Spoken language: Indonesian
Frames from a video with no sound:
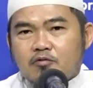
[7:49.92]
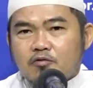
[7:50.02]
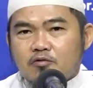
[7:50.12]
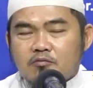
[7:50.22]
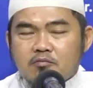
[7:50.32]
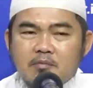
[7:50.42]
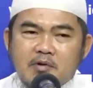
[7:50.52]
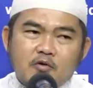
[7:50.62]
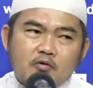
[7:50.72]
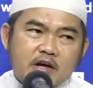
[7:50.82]
untuk
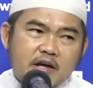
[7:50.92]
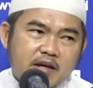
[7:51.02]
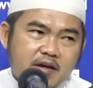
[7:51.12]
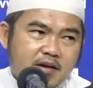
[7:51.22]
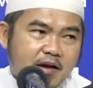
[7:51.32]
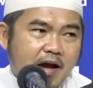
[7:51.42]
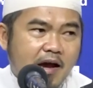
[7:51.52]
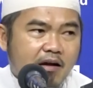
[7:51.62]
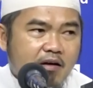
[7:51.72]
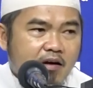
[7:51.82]
memenuhi
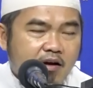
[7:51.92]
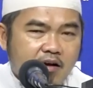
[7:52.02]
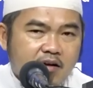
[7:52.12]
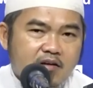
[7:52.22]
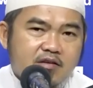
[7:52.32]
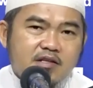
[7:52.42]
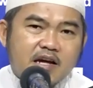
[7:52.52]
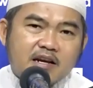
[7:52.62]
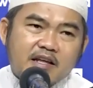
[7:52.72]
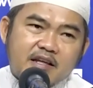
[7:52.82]
hak
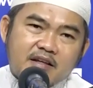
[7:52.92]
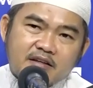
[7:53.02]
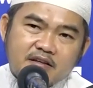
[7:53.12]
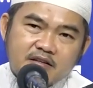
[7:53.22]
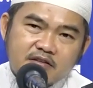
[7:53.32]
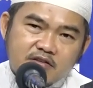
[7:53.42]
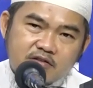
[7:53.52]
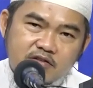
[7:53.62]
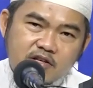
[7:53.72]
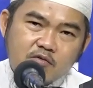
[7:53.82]
dari
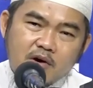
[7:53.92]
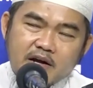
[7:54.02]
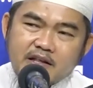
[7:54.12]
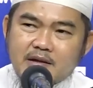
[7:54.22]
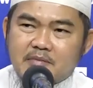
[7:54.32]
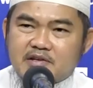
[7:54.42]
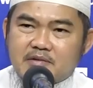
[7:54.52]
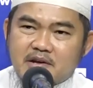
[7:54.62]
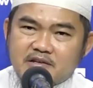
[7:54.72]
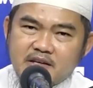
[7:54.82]
jiwa kita
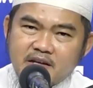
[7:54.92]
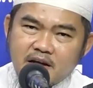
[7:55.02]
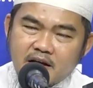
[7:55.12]
masing-masing